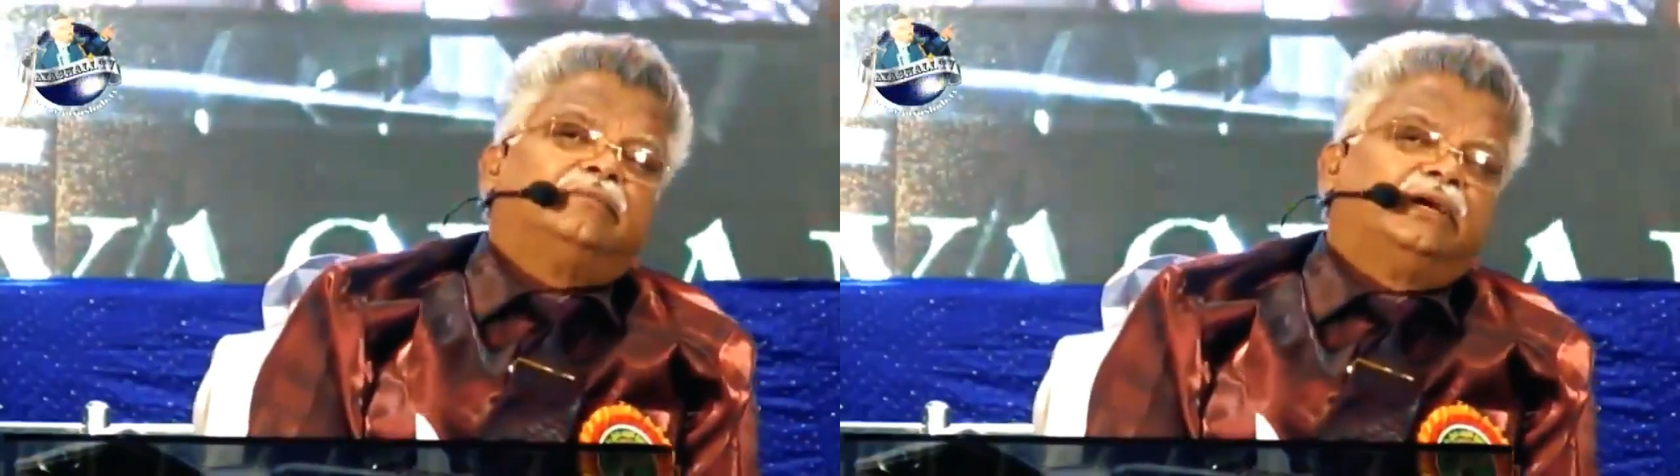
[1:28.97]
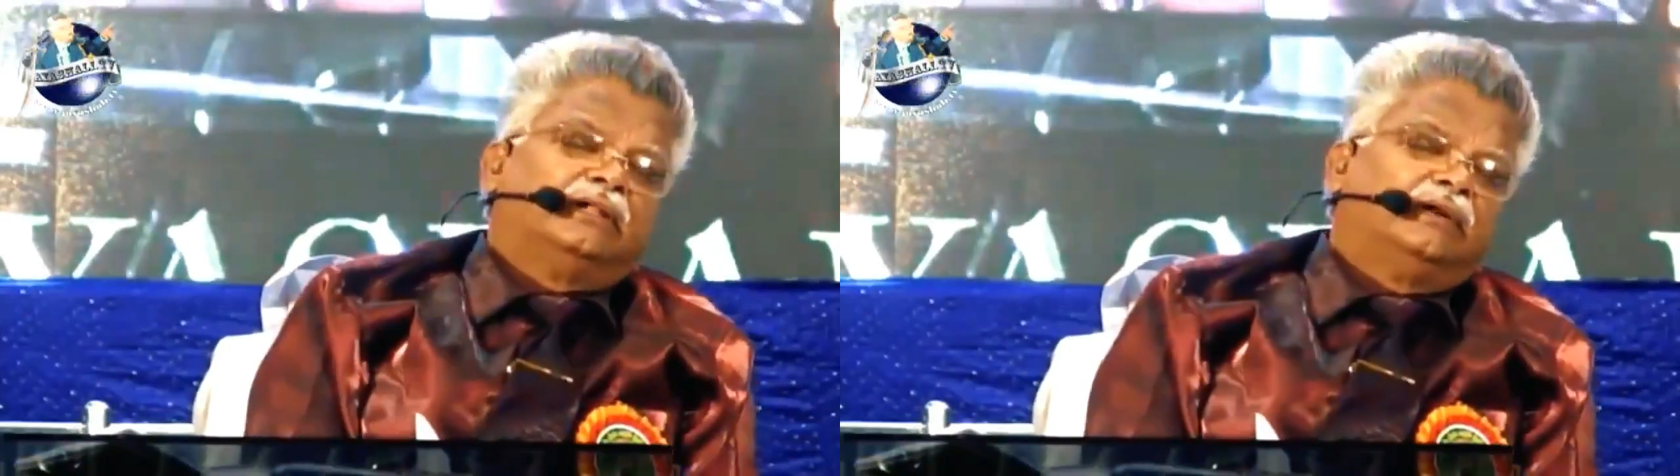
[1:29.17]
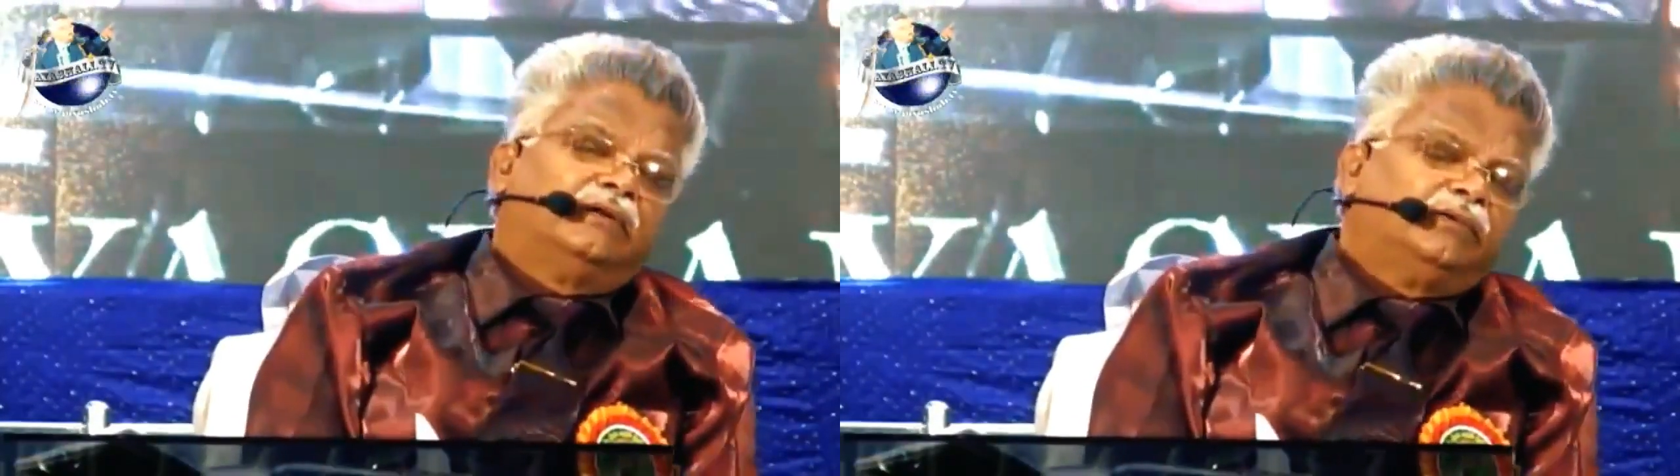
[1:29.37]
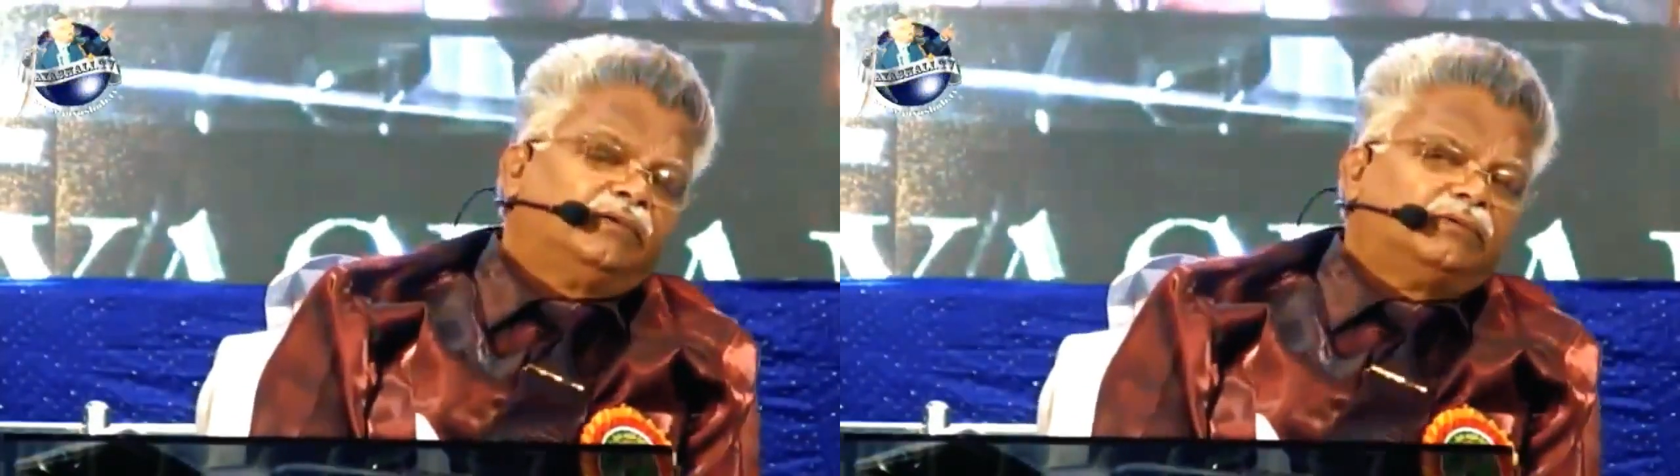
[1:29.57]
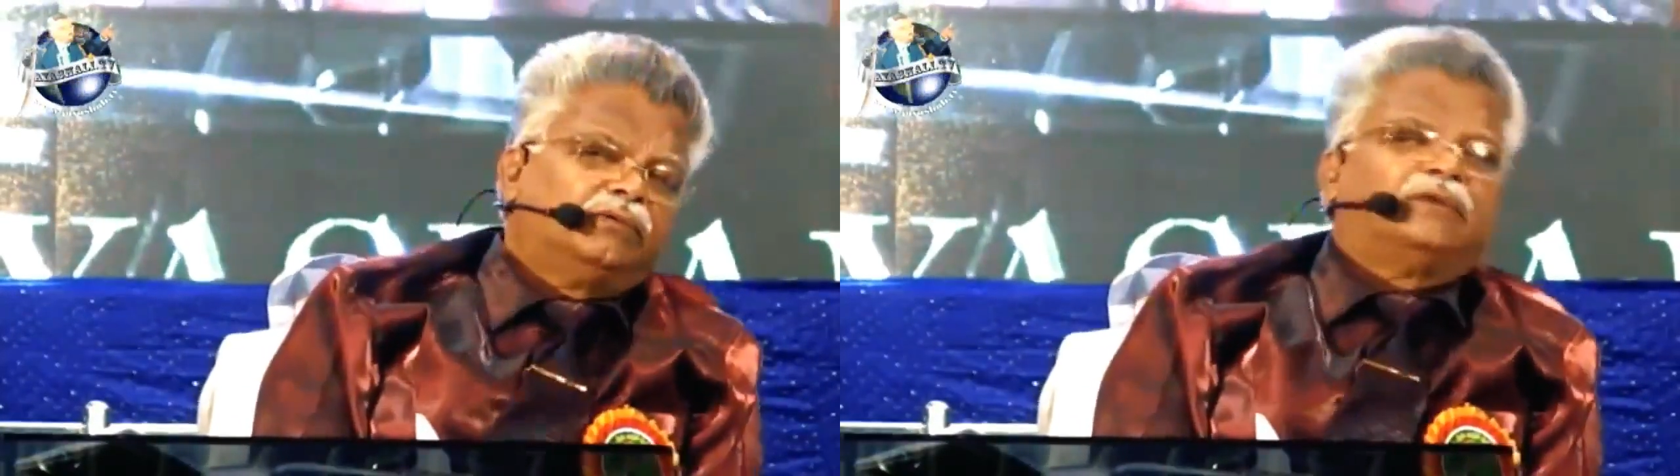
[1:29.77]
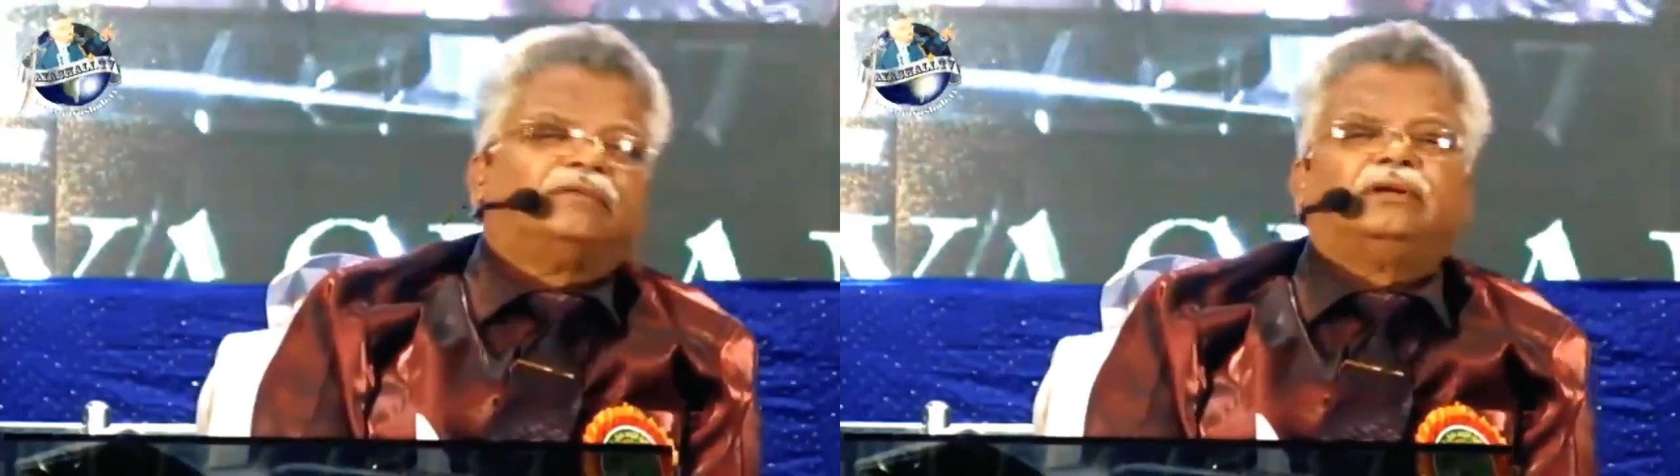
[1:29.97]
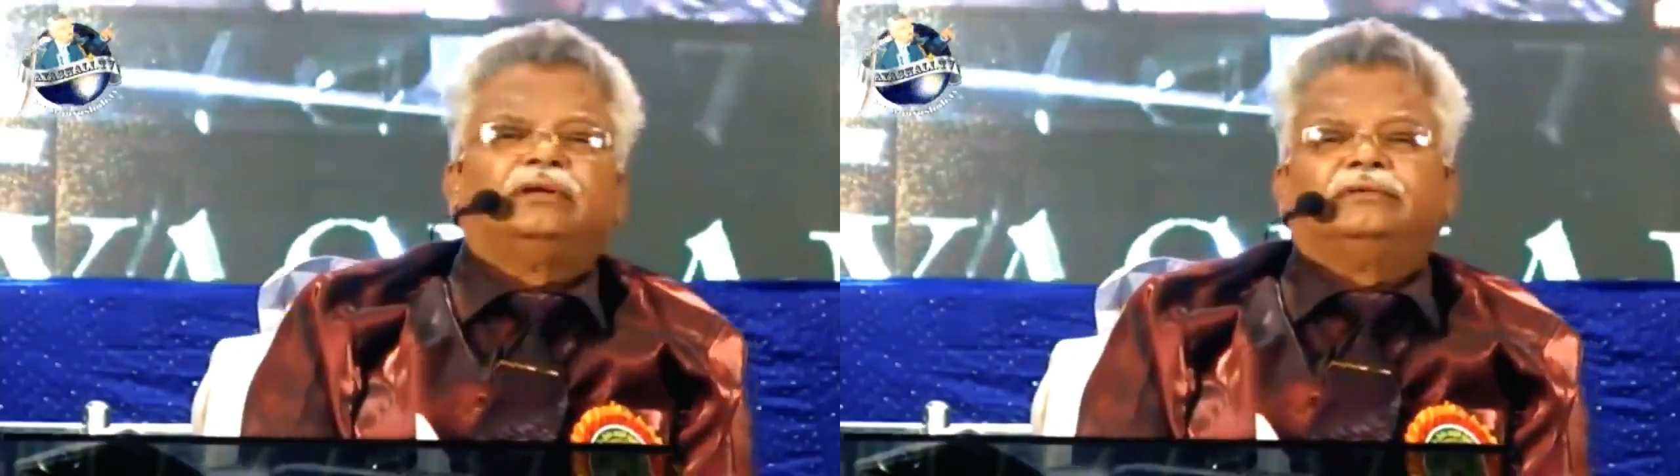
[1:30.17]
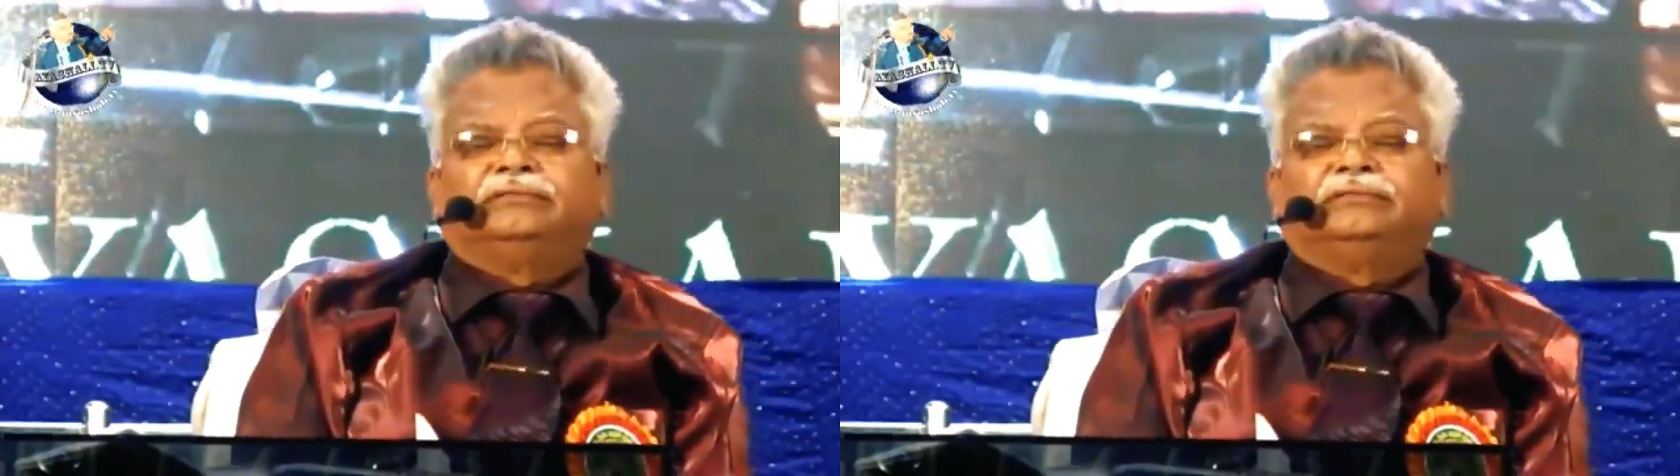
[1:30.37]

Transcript: మేధావులకు కావాలి